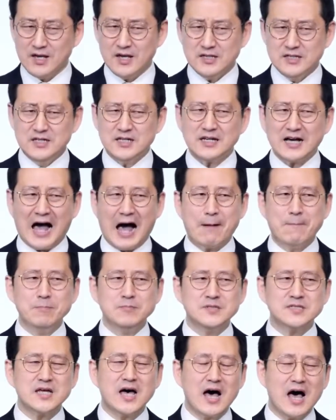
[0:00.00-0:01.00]
이
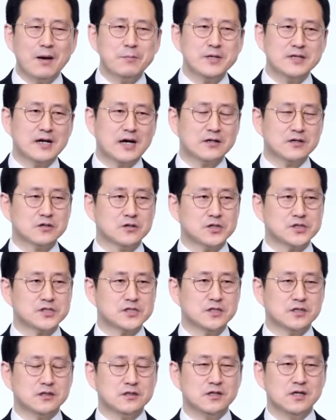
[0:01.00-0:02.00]
감사함이라는
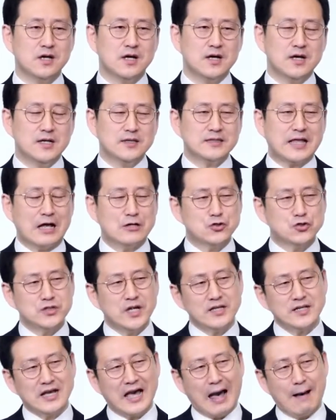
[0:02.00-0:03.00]
것은
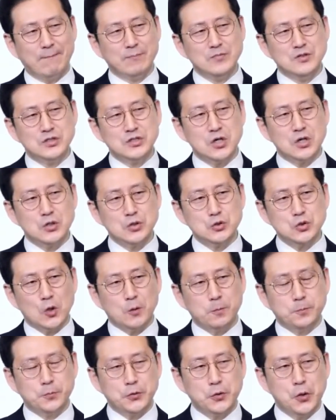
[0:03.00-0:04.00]
단순한
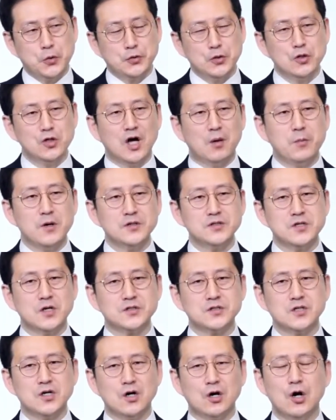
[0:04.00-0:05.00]
감정적 표현을
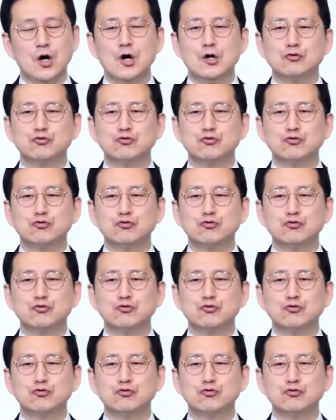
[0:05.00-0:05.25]
넘어서서